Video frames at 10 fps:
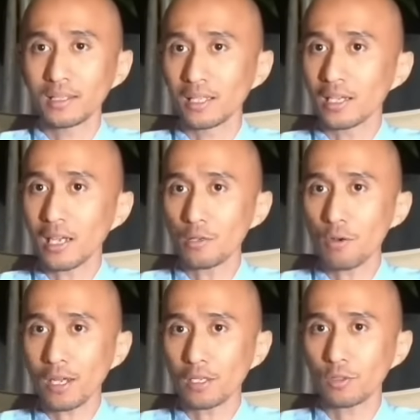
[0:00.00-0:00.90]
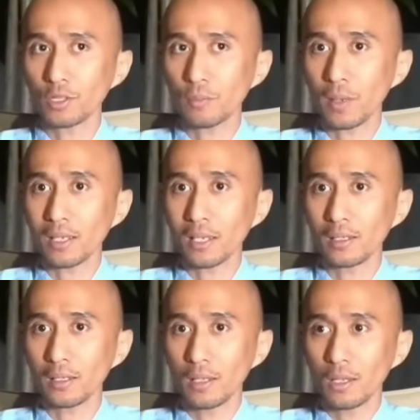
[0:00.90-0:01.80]
Jadikan doa itu
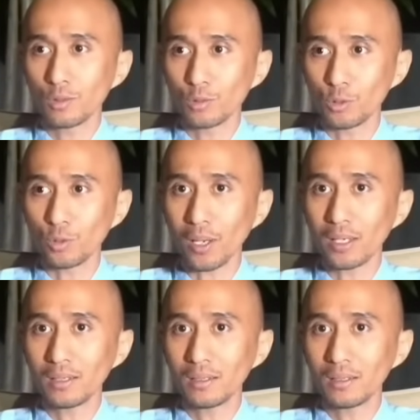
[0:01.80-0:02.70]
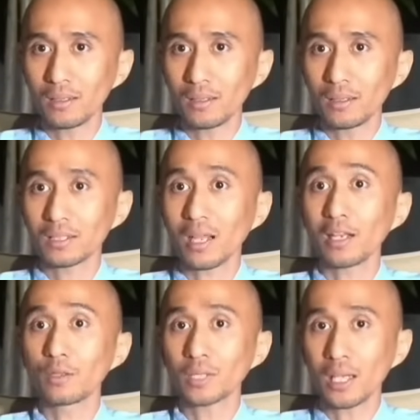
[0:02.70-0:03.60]
sebagai tujuan
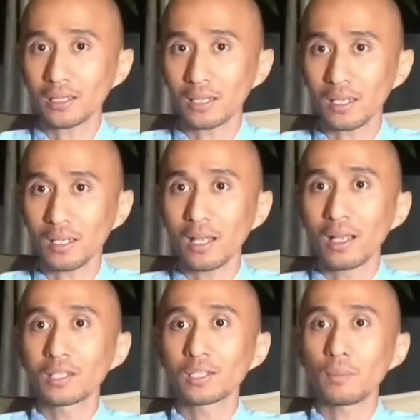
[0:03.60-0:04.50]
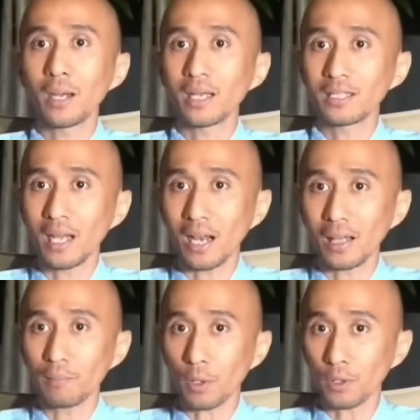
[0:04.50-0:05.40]
sekaligus hasil sebagai
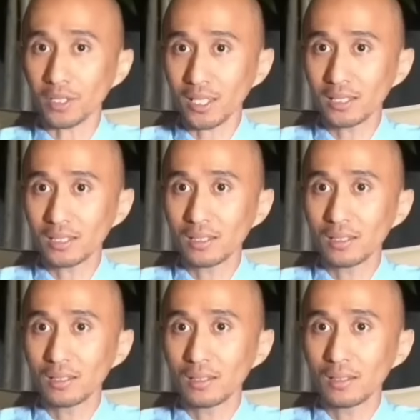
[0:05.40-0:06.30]
proses